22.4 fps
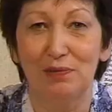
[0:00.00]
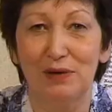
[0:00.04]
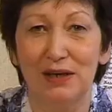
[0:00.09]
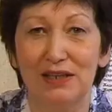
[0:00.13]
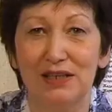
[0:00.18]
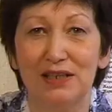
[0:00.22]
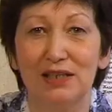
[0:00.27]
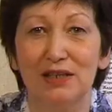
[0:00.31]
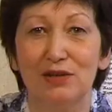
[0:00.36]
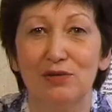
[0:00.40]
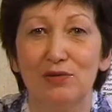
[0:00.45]
что это
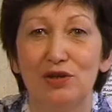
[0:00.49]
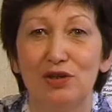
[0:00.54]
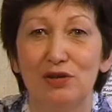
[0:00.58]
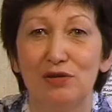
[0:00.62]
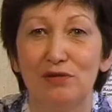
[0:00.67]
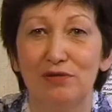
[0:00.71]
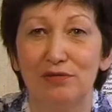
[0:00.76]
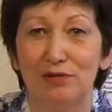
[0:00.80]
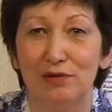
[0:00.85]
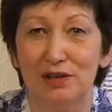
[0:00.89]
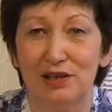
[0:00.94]
процесс
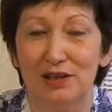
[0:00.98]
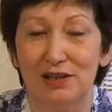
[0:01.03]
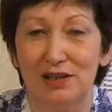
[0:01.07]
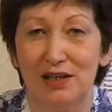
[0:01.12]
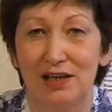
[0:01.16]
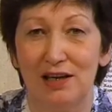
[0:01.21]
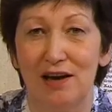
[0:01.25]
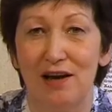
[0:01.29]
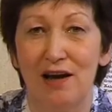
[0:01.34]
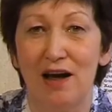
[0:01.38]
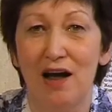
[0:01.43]
очень
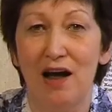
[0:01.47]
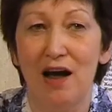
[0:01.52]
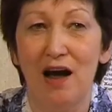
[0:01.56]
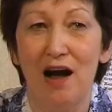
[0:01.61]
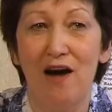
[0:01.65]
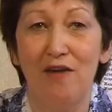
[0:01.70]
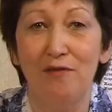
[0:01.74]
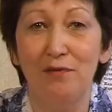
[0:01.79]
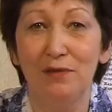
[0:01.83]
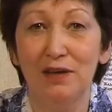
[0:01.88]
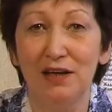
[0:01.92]
творческий.
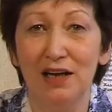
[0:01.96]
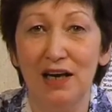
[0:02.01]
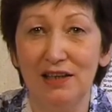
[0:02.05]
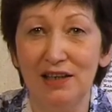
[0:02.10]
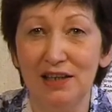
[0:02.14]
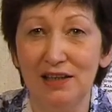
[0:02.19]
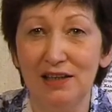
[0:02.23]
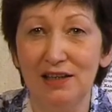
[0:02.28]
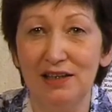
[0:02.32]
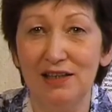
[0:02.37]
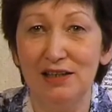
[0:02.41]
А в
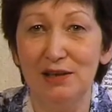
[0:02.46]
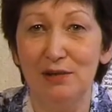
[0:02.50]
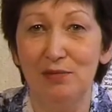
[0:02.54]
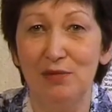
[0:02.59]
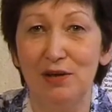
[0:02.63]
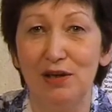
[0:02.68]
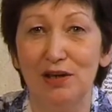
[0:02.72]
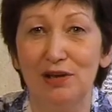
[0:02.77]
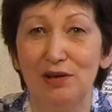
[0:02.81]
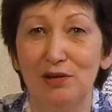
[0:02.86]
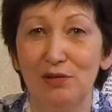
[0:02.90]
многодетной
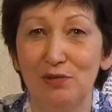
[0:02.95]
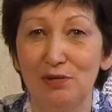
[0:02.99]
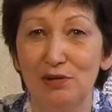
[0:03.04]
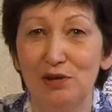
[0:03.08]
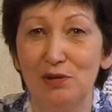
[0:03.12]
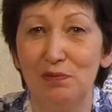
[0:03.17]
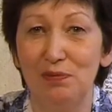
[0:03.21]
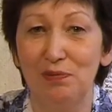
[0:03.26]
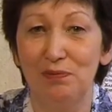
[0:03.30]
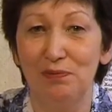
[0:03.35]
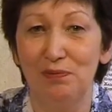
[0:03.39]
семье
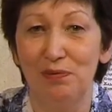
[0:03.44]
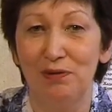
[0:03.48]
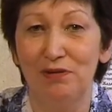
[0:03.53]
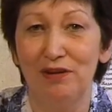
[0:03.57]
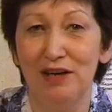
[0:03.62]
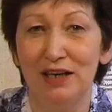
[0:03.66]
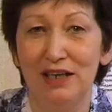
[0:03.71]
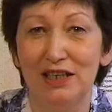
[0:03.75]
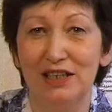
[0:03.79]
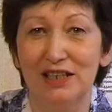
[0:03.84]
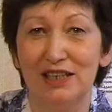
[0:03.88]
ты
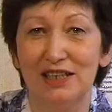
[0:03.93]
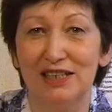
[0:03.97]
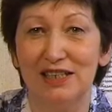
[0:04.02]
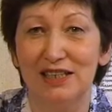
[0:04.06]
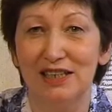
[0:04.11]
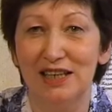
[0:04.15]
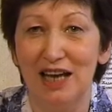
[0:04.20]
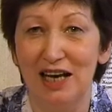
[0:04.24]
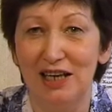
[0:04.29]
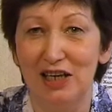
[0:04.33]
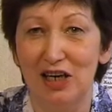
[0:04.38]
успеваешь
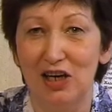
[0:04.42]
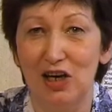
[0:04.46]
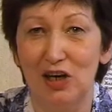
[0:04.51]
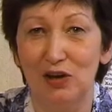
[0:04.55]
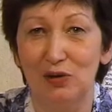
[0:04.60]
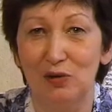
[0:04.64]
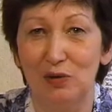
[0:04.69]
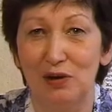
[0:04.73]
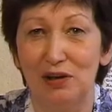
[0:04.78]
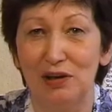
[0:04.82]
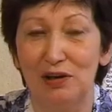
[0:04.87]

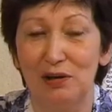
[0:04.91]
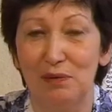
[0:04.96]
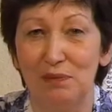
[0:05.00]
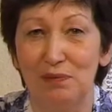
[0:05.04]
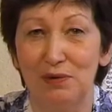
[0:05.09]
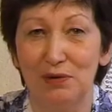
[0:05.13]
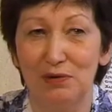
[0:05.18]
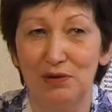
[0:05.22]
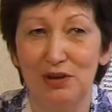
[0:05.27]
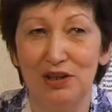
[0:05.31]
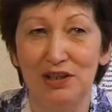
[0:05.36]
знания,
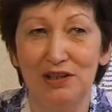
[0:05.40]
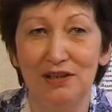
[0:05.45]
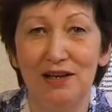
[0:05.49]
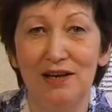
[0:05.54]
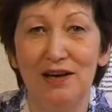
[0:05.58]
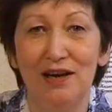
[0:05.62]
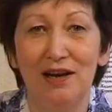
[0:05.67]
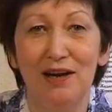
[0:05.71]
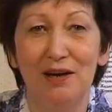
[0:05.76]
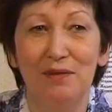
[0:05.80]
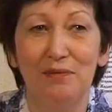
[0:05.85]
которые ты
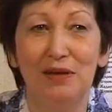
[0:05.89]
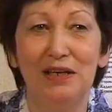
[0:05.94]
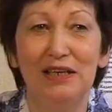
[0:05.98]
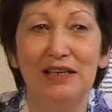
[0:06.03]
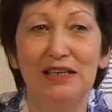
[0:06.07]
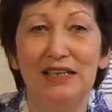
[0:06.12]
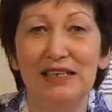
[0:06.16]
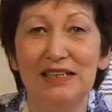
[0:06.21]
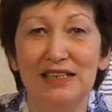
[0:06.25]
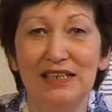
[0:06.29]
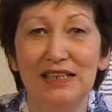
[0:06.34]
получил,
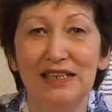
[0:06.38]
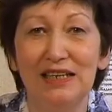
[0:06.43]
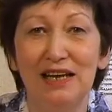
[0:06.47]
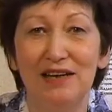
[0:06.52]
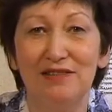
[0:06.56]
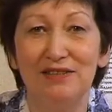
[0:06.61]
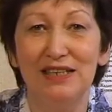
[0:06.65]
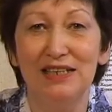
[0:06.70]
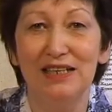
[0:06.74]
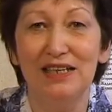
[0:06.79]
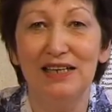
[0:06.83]

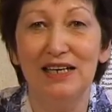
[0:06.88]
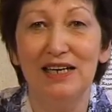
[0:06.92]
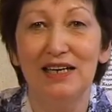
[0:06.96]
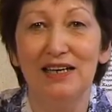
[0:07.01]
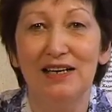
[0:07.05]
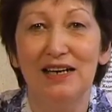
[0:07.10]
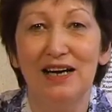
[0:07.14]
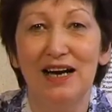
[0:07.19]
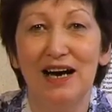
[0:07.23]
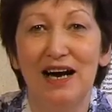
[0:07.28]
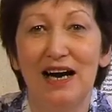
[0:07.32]
перенести на
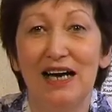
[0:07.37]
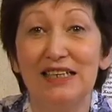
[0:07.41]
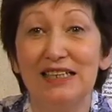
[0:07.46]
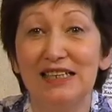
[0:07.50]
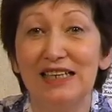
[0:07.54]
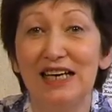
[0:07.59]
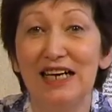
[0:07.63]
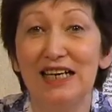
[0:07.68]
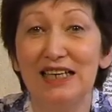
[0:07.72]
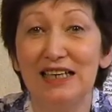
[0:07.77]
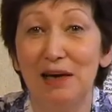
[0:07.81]
всех
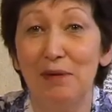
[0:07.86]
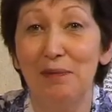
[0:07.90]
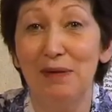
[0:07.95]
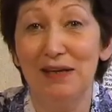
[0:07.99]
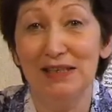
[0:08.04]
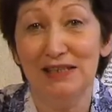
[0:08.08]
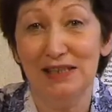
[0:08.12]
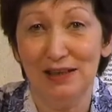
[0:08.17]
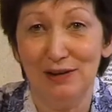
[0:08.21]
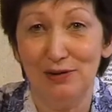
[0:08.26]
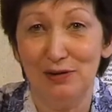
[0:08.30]

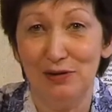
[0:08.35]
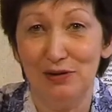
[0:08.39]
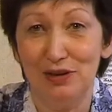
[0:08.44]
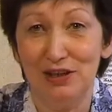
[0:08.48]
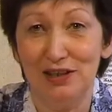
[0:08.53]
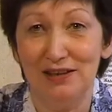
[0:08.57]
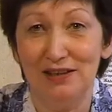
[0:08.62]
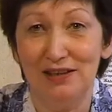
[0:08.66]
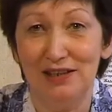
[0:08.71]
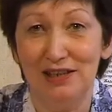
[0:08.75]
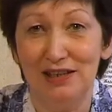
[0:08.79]
остальных
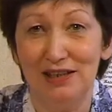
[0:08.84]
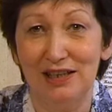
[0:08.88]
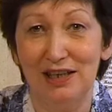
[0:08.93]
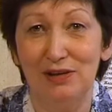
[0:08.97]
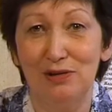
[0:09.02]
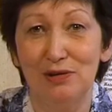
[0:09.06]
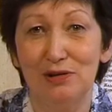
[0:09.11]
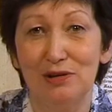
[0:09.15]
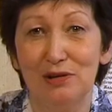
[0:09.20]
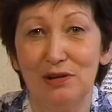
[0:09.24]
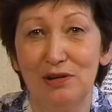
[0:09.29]
последующих
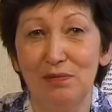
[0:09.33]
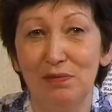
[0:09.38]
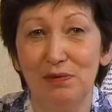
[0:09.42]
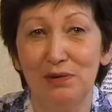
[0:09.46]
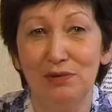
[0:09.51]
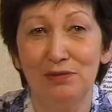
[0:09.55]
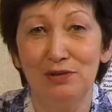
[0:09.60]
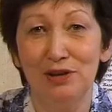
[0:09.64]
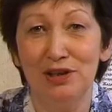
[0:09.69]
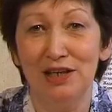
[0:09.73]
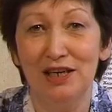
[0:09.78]
детей. То есть
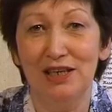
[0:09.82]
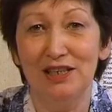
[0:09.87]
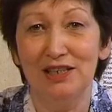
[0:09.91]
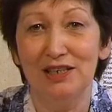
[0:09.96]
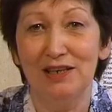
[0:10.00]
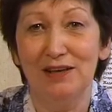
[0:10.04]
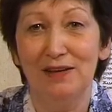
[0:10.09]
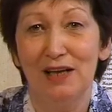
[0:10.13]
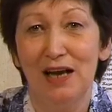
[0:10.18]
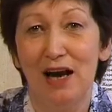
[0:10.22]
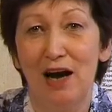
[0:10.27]
ты
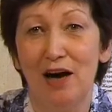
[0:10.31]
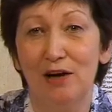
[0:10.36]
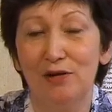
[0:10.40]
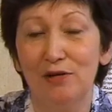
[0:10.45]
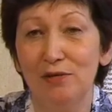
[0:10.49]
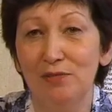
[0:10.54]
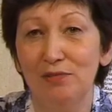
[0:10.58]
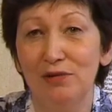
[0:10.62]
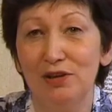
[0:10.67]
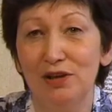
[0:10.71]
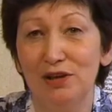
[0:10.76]
получаешь
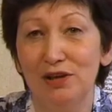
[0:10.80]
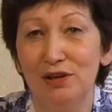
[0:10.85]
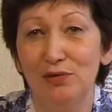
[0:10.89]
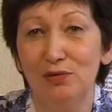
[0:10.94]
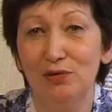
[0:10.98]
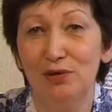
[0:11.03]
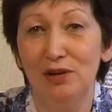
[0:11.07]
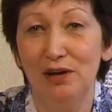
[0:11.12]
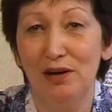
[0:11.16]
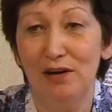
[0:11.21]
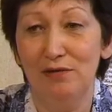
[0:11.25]

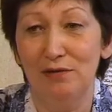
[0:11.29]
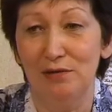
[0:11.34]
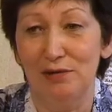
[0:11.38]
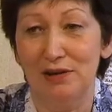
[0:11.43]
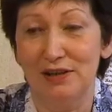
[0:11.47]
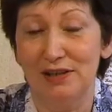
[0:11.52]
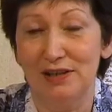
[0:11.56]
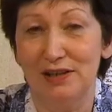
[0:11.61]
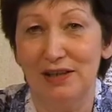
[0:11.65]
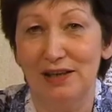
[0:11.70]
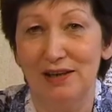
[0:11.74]
огромное
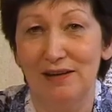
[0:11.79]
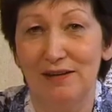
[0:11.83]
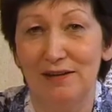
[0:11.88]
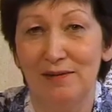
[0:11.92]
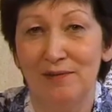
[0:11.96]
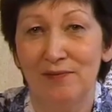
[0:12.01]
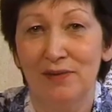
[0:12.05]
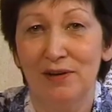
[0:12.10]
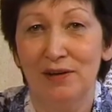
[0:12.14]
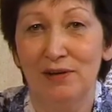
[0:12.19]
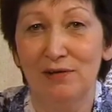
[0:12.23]

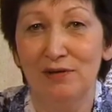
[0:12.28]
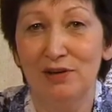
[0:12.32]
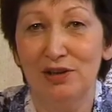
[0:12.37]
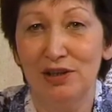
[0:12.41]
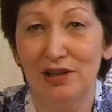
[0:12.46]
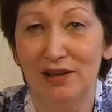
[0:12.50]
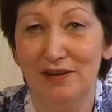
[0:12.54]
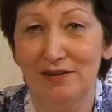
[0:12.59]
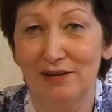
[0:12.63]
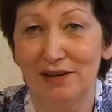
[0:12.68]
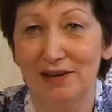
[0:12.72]
удовольствие.
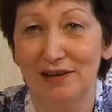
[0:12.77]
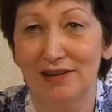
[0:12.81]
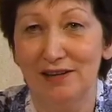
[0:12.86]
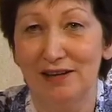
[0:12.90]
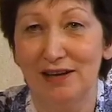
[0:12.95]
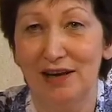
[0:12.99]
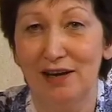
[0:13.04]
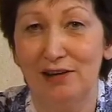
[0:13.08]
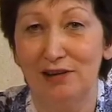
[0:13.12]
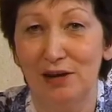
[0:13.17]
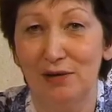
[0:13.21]
И у
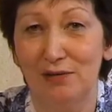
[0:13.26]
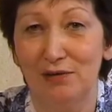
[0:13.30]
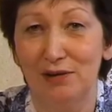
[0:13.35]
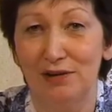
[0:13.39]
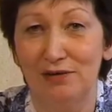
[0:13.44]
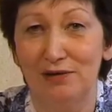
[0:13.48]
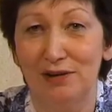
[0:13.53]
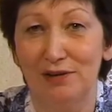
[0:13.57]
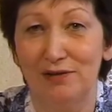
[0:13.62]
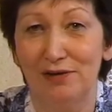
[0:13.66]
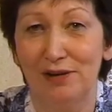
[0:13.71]
человека,
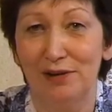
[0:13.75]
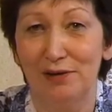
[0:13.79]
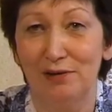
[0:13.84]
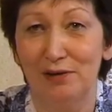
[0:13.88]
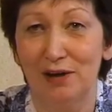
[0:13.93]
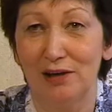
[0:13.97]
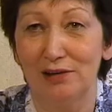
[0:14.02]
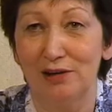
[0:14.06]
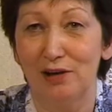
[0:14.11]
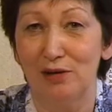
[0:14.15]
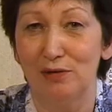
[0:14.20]
когда
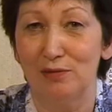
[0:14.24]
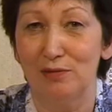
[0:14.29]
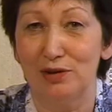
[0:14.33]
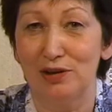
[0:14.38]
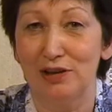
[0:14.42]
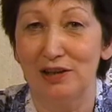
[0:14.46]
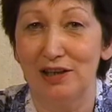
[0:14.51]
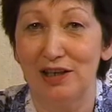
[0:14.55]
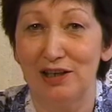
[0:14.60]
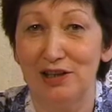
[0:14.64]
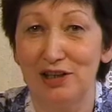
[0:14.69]
удовлетворен, когда
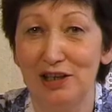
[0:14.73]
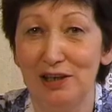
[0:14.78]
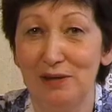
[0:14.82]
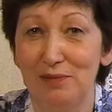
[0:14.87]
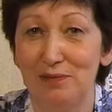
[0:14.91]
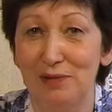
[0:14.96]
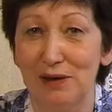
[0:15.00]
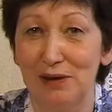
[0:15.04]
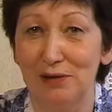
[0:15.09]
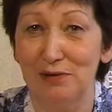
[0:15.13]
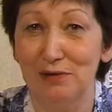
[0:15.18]
он может
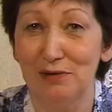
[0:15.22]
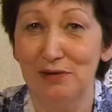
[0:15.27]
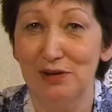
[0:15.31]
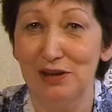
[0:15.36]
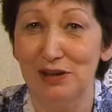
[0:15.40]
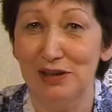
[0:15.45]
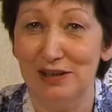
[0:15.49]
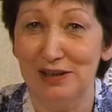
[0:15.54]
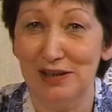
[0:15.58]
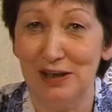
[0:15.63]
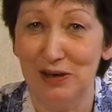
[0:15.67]
начать,
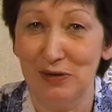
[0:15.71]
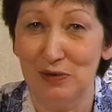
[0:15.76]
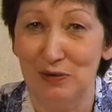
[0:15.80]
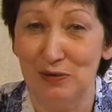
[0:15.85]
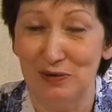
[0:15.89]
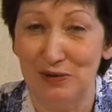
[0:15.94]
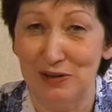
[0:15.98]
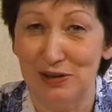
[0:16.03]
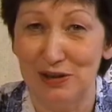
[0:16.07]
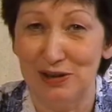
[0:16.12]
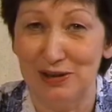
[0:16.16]
продолжить и
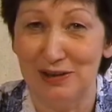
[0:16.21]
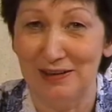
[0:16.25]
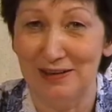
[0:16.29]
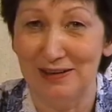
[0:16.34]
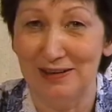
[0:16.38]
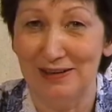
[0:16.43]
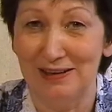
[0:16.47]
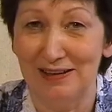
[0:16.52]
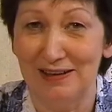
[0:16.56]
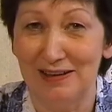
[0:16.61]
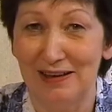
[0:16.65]

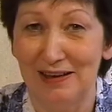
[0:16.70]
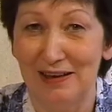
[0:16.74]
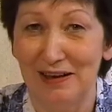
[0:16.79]
закончить.